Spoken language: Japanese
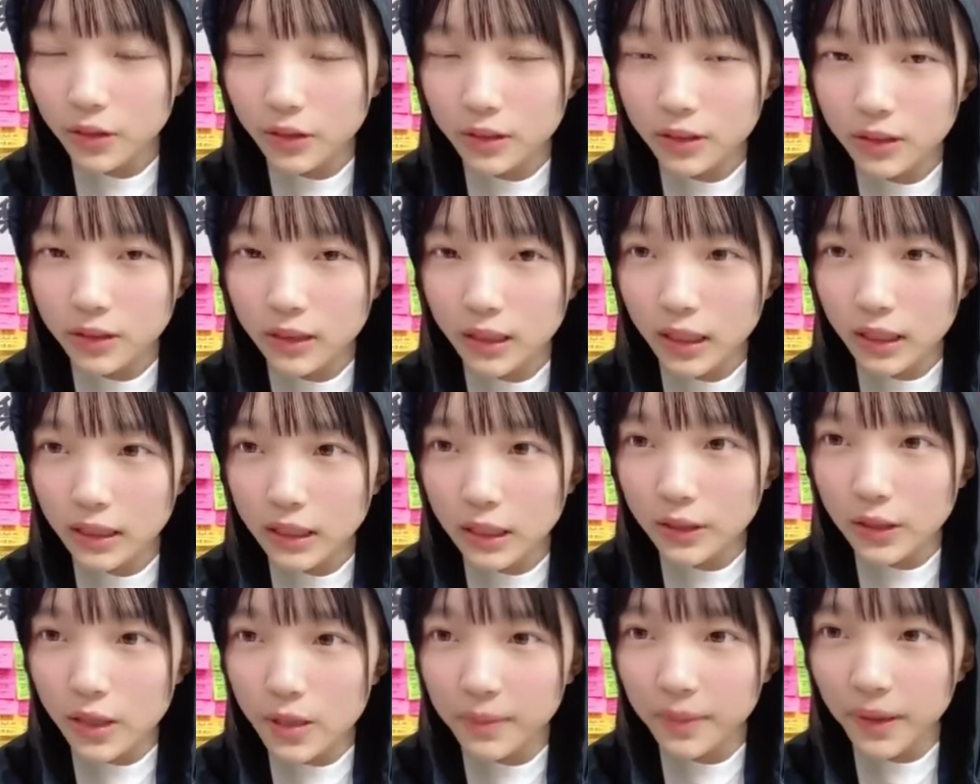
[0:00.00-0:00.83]
う、なん
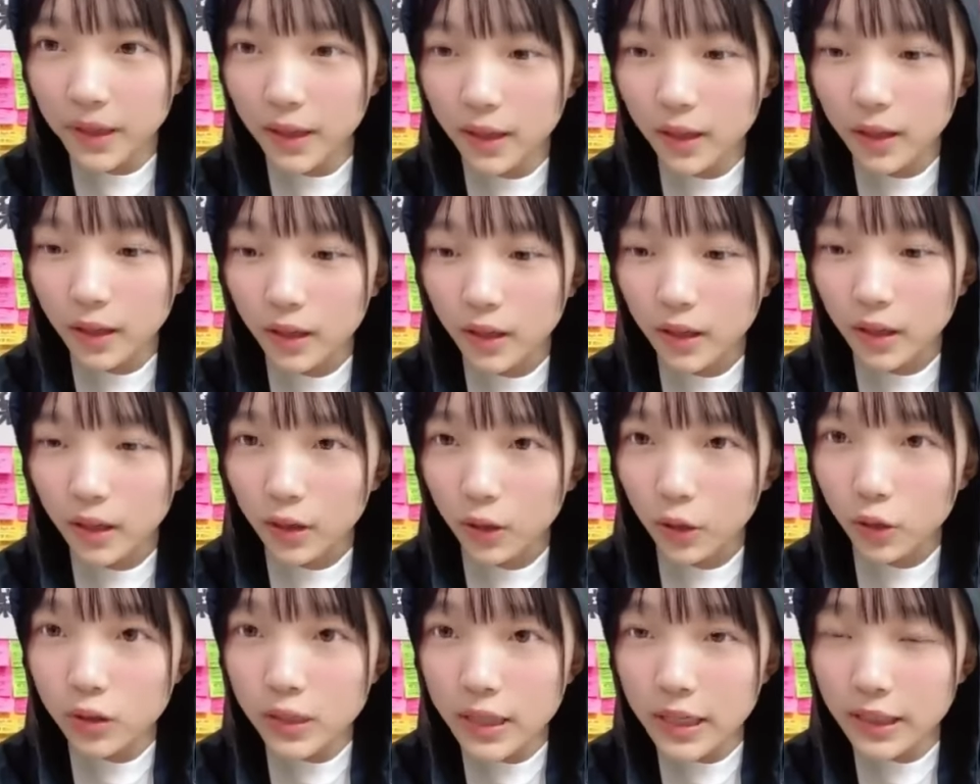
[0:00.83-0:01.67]
か例えば、
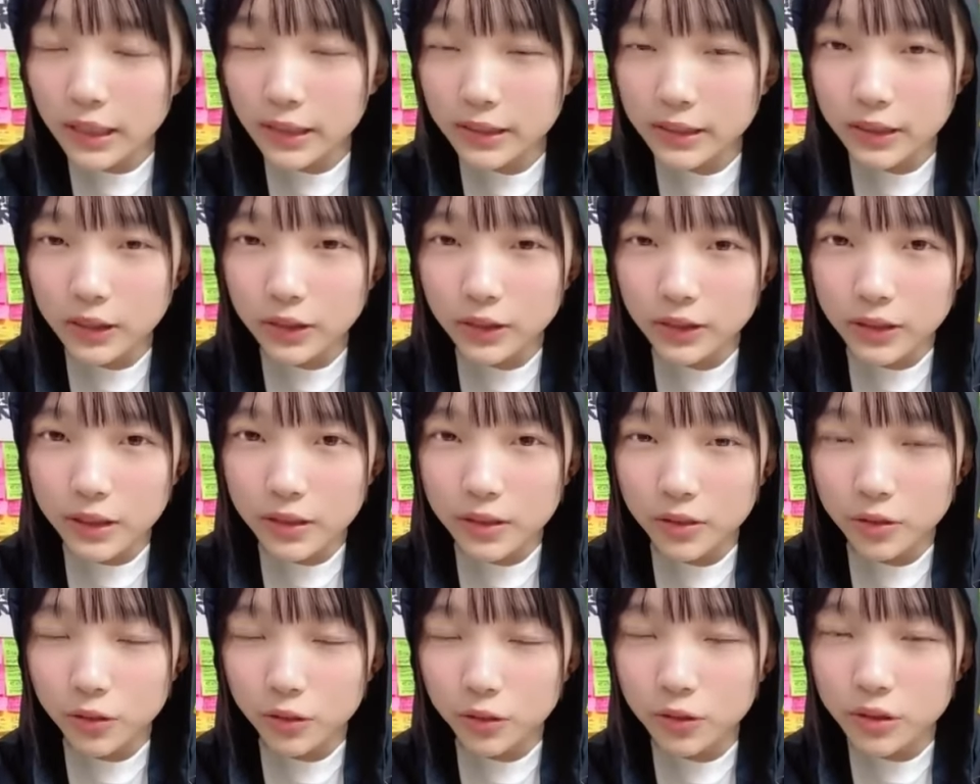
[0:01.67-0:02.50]
こないだ作った
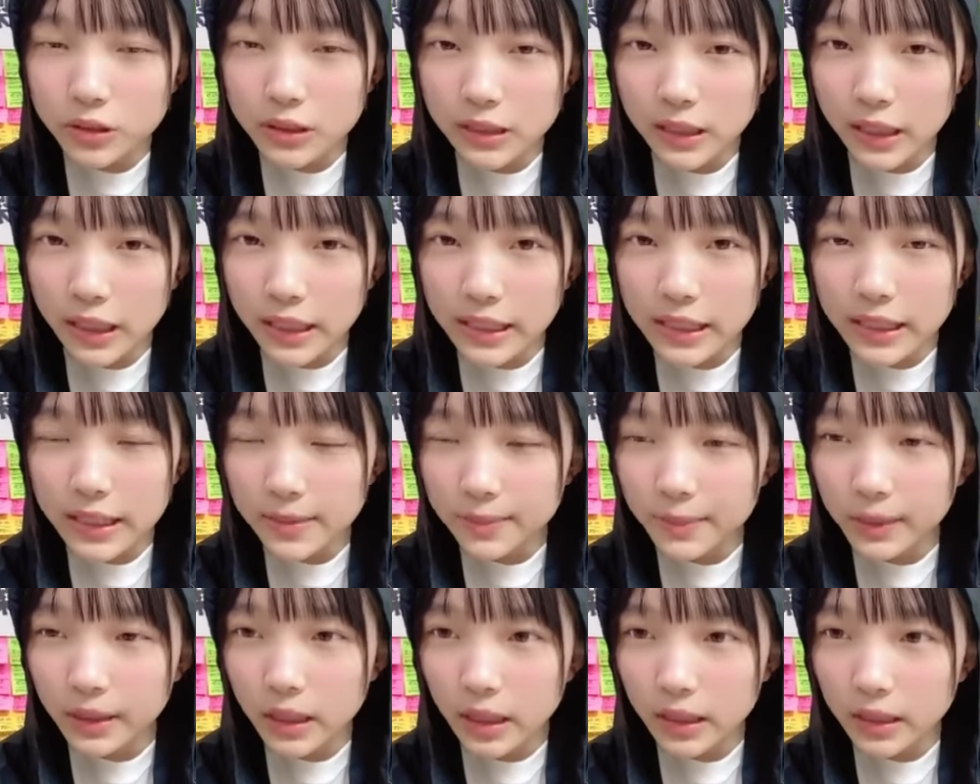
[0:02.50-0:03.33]
のとどっちがいい
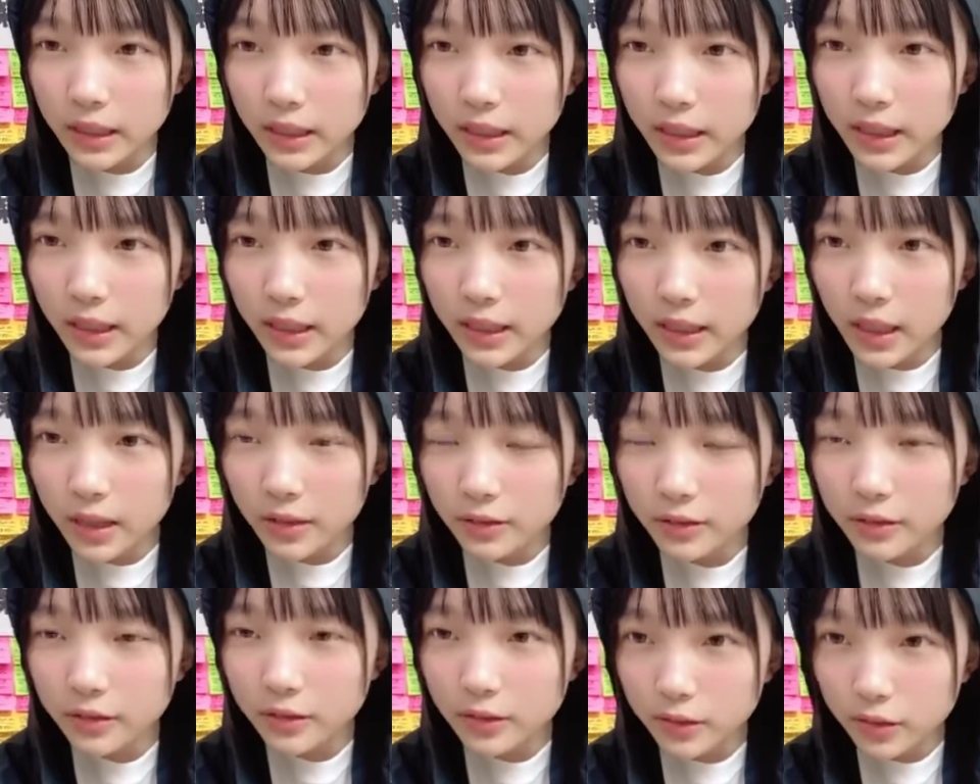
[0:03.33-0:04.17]
みたいな聞かれ
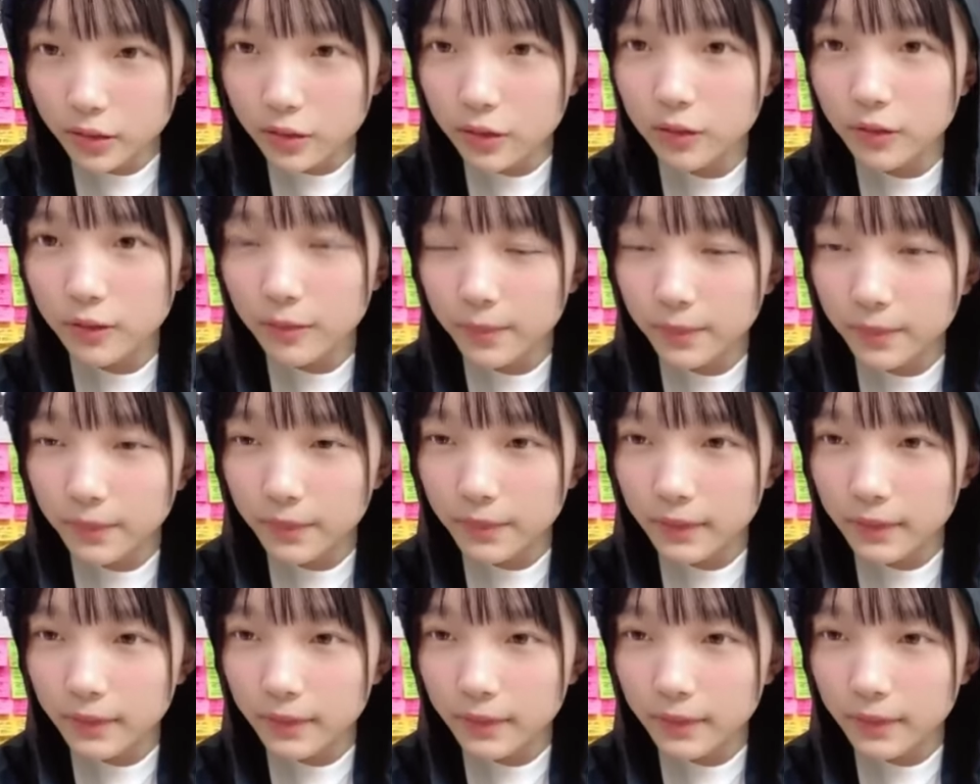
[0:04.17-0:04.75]
る。そう。